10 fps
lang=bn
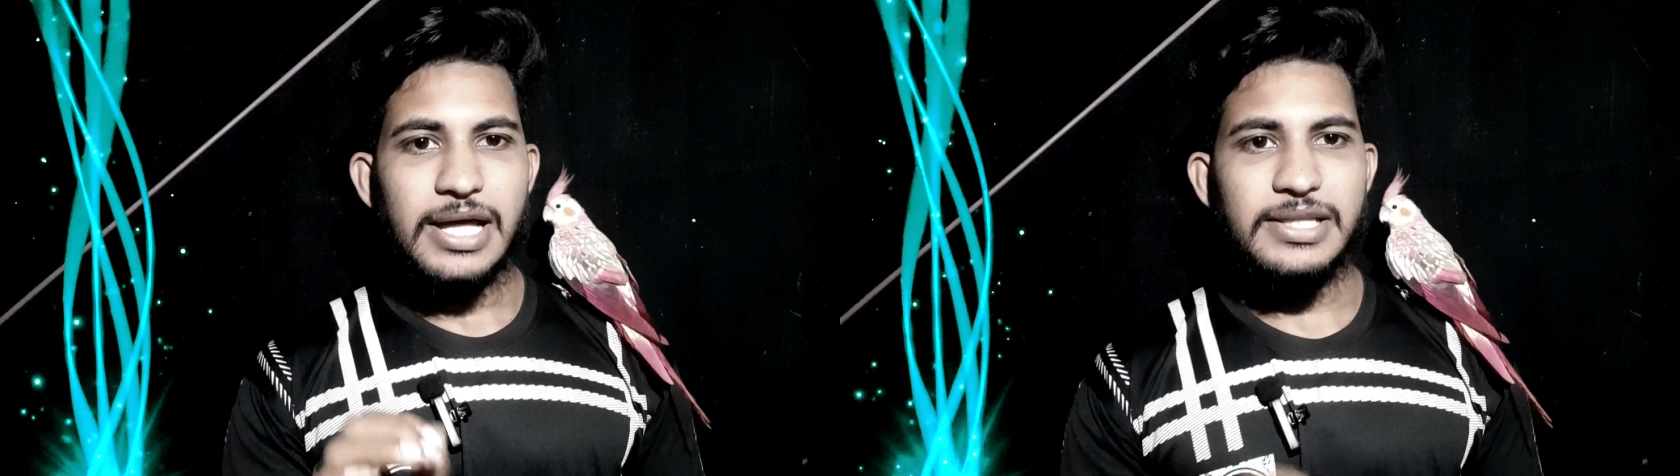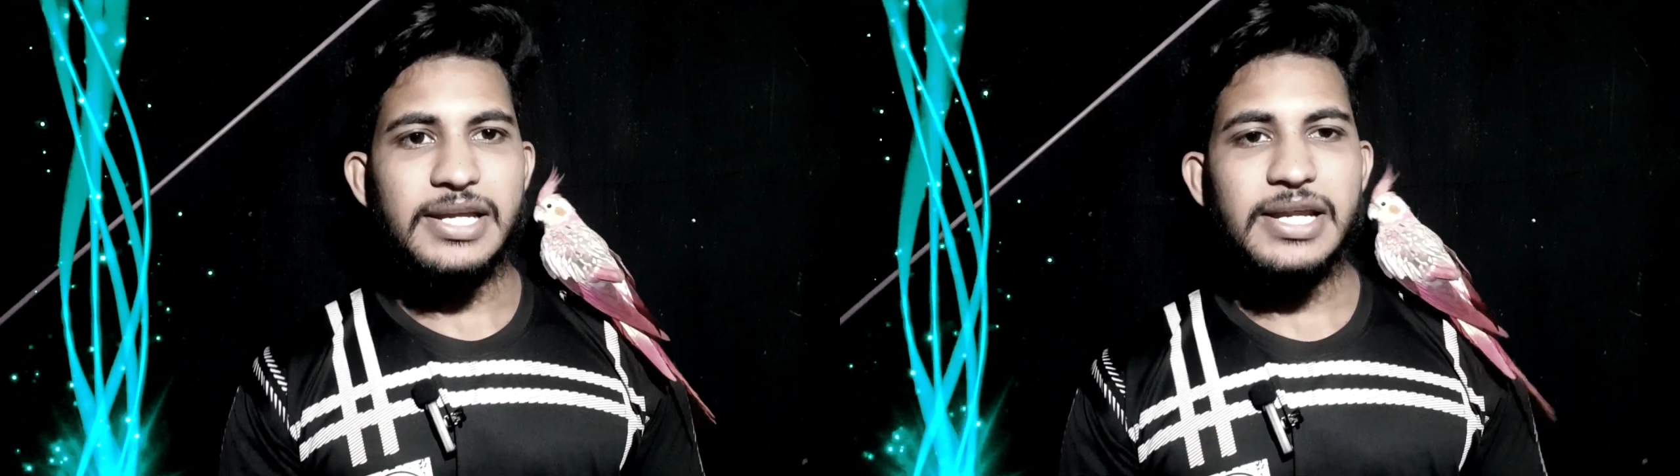
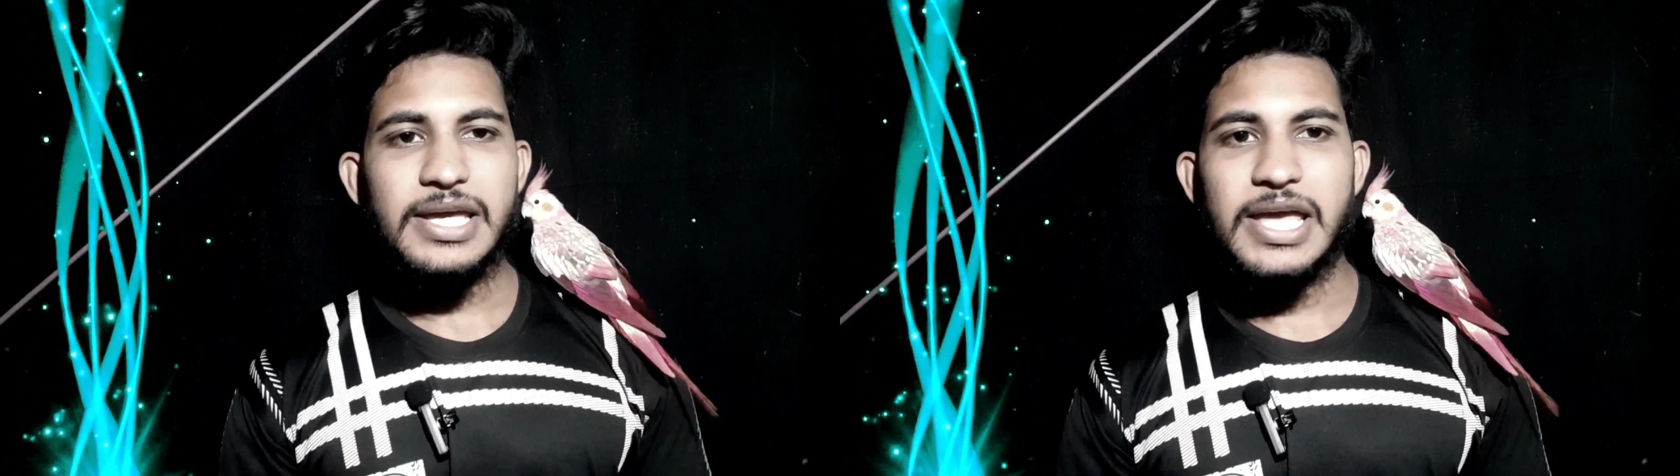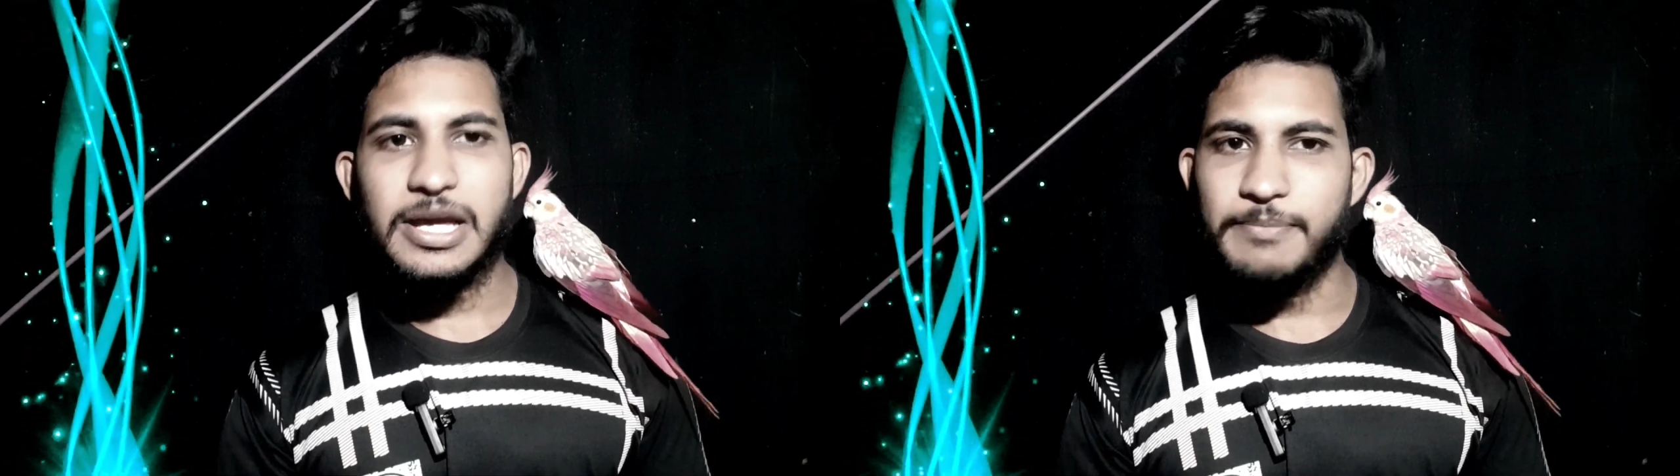তাদের
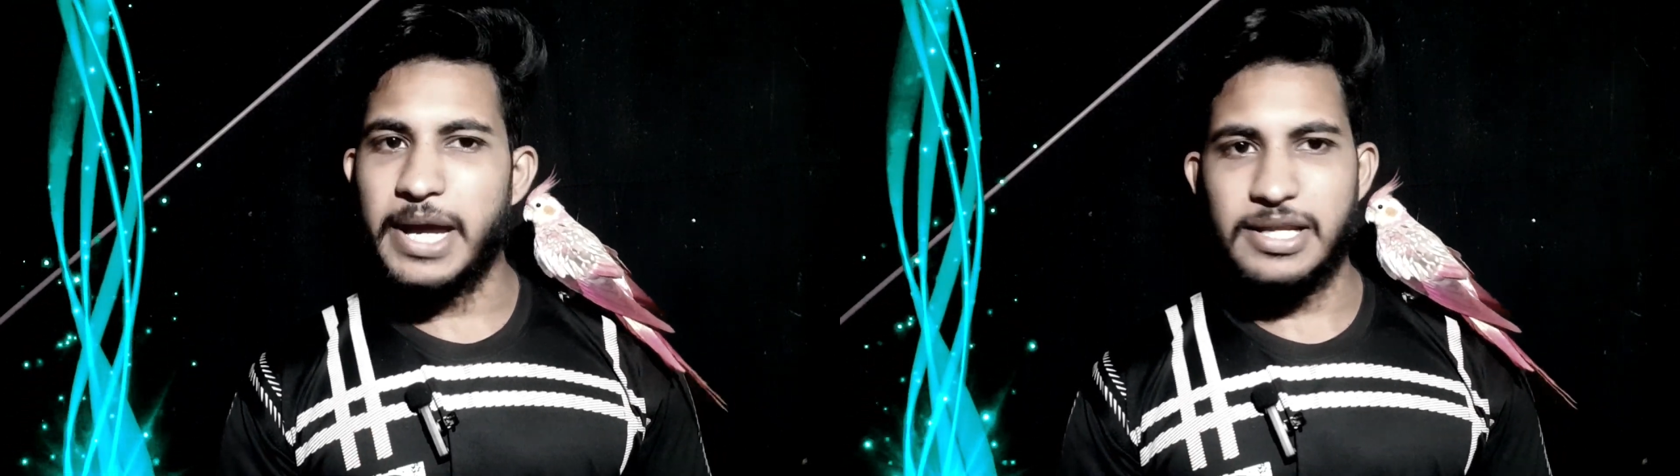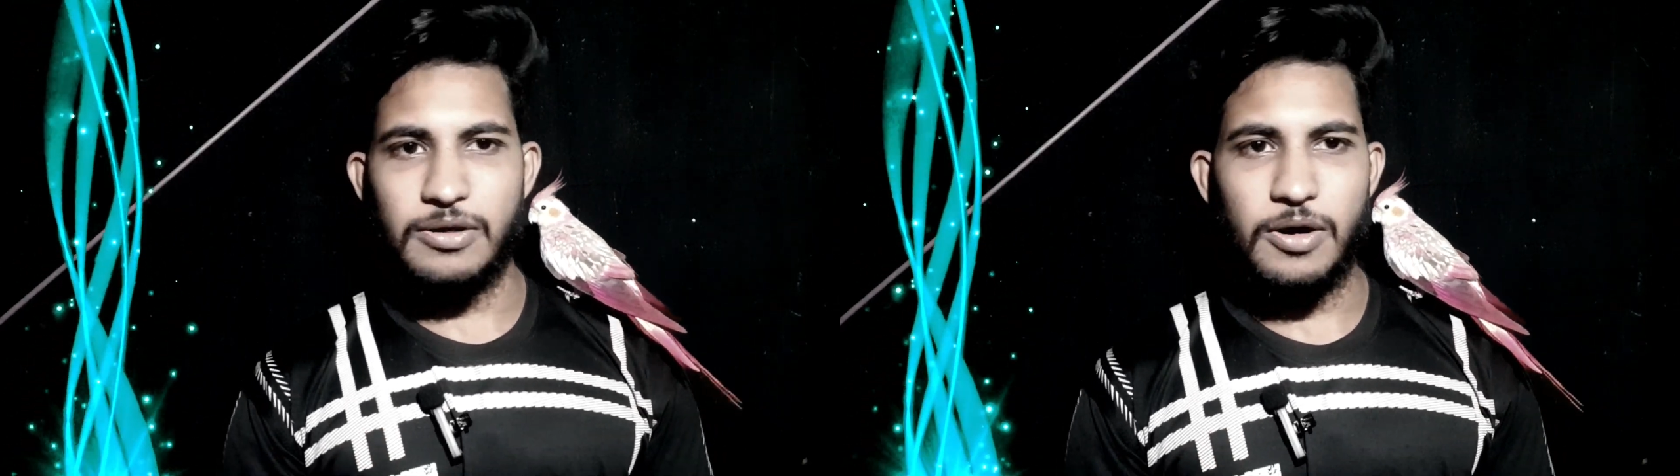এক
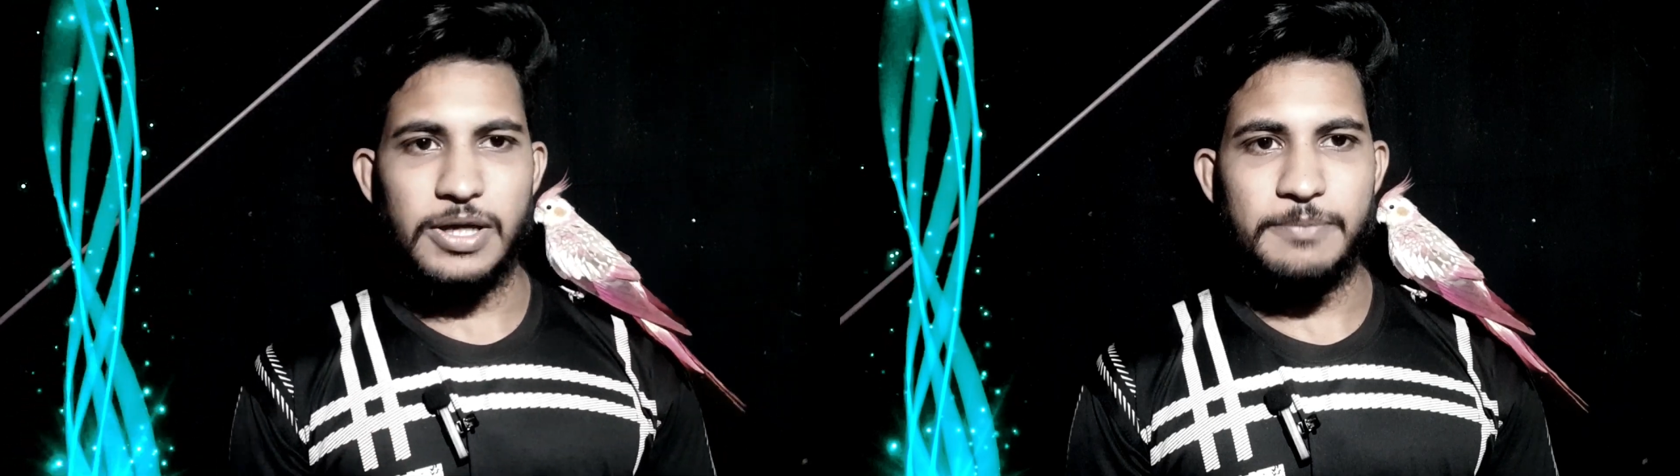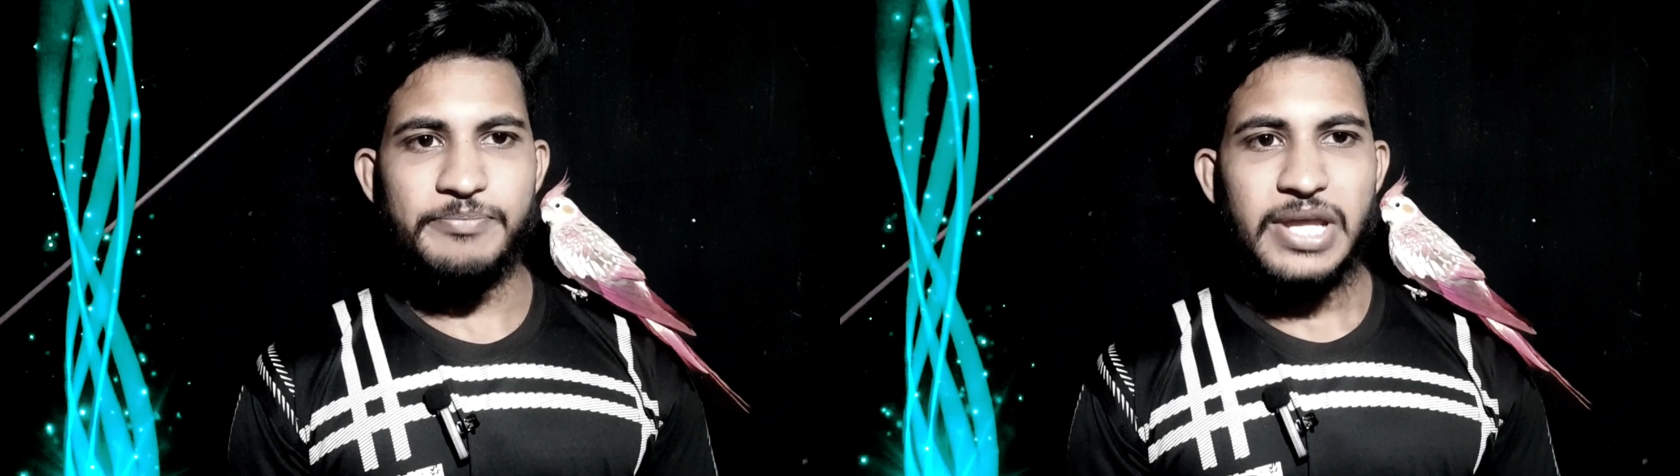বাইনিং হয়